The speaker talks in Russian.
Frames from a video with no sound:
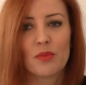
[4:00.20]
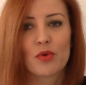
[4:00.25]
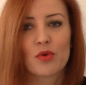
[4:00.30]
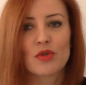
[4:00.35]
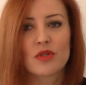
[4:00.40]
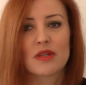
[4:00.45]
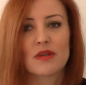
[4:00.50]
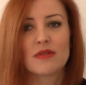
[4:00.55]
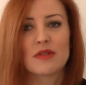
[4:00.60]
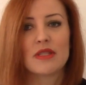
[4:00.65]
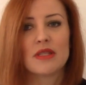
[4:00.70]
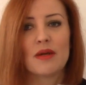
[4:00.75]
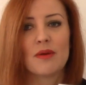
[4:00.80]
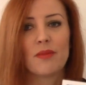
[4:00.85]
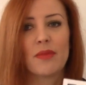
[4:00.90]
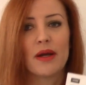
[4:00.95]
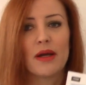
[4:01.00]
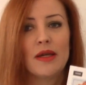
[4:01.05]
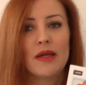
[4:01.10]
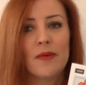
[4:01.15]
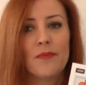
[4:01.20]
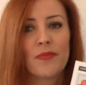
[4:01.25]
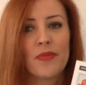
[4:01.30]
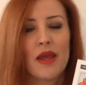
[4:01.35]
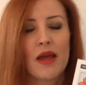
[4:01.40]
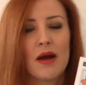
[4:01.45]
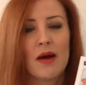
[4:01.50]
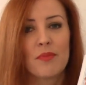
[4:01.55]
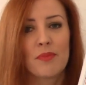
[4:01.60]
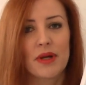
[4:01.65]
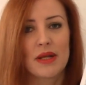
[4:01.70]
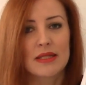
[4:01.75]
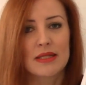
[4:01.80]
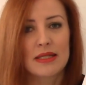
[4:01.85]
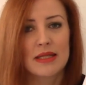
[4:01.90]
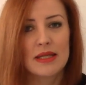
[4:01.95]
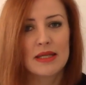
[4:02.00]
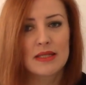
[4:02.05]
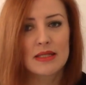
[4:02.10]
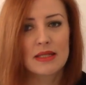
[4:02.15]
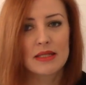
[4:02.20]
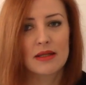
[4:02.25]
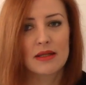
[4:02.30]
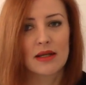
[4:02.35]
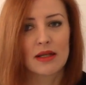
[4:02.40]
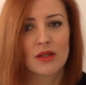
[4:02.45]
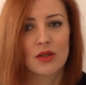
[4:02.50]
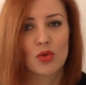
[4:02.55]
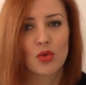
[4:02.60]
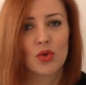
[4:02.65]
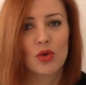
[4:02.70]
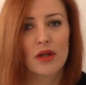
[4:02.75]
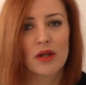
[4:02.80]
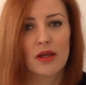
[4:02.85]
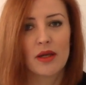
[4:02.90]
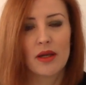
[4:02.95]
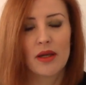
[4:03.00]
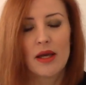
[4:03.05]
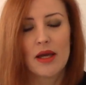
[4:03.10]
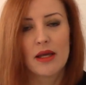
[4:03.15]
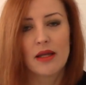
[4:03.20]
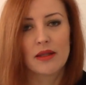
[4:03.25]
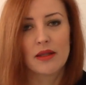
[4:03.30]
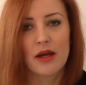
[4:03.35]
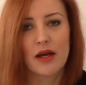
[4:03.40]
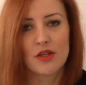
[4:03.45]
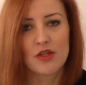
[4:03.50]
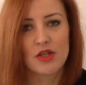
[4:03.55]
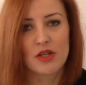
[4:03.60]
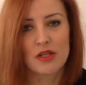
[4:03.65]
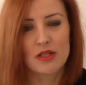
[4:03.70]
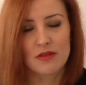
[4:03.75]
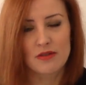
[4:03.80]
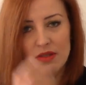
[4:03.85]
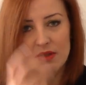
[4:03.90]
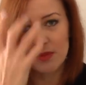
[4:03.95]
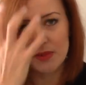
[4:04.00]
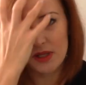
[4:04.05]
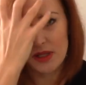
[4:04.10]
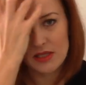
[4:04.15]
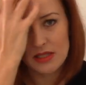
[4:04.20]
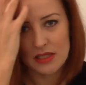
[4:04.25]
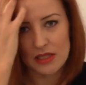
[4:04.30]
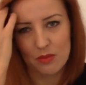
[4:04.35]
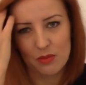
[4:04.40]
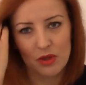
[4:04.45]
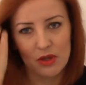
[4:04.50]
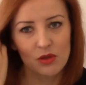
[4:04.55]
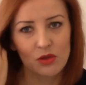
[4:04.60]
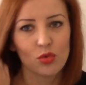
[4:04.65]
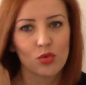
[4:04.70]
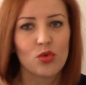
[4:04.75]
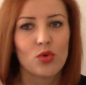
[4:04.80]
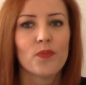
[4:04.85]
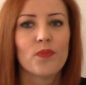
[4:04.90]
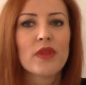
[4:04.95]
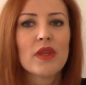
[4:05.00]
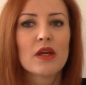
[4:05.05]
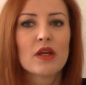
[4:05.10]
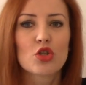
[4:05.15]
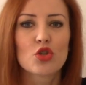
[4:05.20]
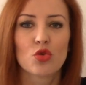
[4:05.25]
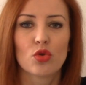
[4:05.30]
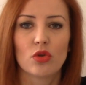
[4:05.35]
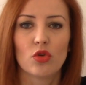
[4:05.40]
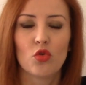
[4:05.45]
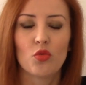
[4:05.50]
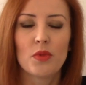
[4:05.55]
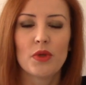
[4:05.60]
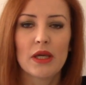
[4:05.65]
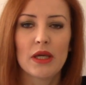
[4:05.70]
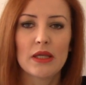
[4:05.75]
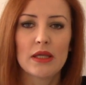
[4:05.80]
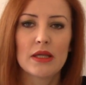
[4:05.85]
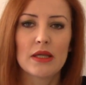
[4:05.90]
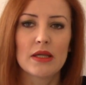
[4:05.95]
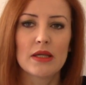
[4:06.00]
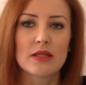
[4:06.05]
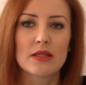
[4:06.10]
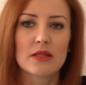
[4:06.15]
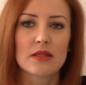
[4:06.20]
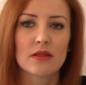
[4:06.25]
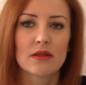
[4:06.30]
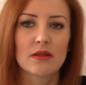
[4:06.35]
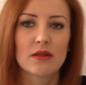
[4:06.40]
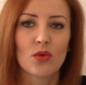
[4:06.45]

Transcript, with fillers: просто все мои процессы, которые начались в семнадцатом году, что они у меня есть.